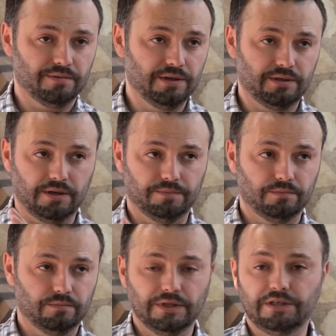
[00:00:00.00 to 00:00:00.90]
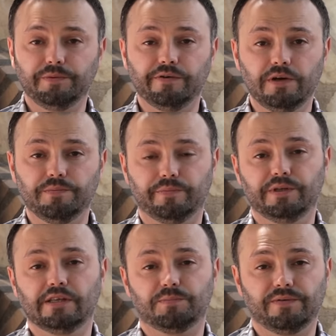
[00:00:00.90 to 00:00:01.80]
Это, если мы говорим про
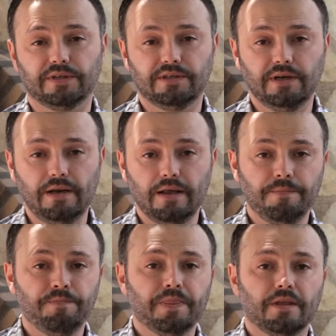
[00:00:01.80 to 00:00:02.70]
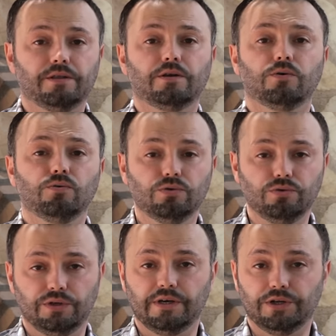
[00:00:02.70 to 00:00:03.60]
майонез провансаль, это
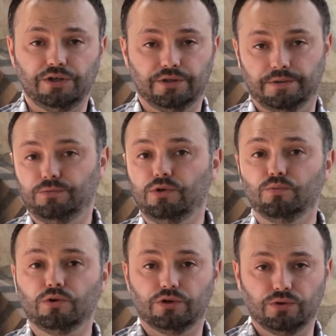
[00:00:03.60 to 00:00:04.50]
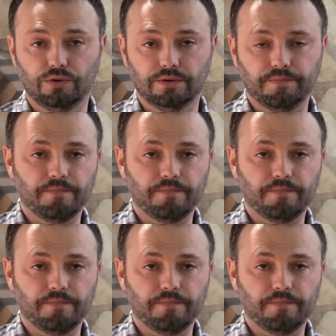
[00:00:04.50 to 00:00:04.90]
уксус и горчица, ну и немного соли.